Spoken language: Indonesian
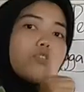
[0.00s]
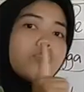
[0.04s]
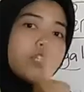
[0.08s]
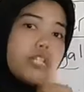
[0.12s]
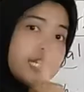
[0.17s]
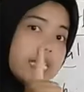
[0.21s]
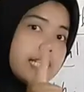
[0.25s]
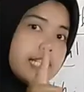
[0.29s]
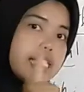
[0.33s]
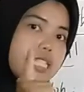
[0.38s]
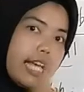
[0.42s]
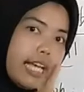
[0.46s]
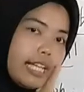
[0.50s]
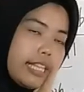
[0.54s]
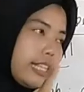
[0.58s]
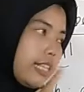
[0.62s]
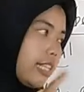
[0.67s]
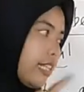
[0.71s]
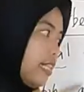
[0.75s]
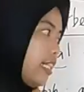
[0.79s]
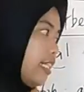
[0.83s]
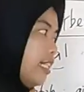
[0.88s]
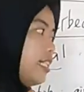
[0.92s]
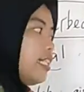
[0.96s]
ya jadi
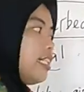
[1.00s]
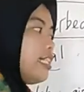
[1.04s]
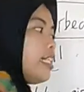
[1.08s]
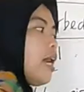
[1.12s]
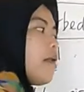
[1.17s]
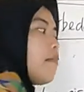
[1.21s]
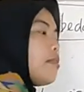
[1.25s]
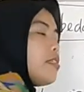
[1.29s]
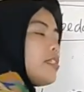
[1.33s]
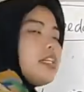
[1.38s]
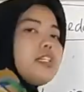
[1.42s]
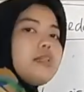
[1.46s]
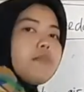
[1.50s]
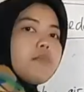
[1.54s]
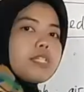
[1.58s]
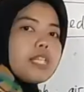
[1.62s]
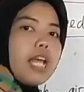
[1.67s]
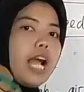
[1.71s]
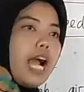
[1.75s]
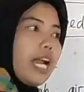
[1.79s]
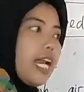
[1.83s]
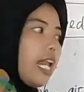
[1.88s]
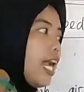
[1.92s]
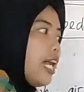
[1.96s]
tidak bisa
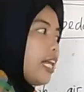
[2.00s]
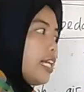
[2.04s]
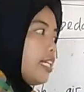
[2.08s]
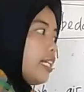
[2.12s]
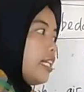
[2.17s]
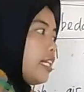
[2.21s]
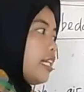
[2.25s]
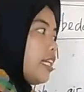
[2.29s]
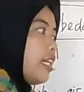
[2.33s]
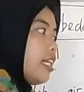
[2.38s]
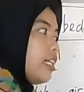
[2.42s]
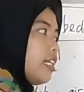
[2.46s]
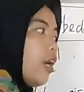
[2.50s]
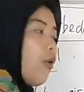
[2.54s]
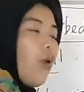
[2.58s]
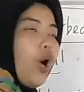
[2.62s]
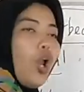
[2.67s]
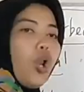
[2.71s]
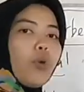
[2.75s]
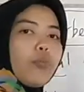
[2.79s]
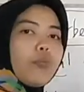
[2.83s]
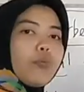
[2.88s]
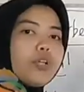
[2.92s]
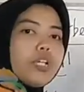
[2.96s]
dipisahkan lagi ya
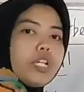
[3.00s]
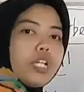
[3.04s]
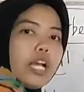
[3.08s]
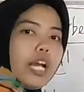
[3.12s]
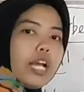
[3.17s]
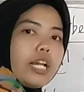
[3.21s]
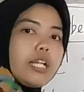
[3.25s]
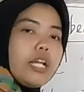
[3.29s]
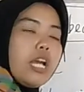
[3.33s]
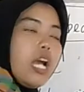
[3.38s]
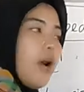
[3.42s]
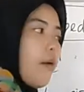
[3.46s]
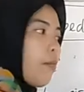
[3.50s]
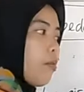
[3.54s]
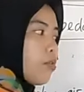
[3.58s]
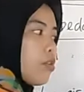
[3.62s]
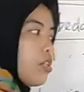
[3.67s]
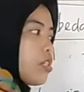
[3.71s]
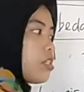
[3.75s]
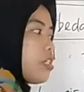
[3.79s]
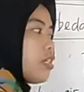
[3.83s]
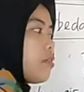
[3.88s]
walaupun dengan proses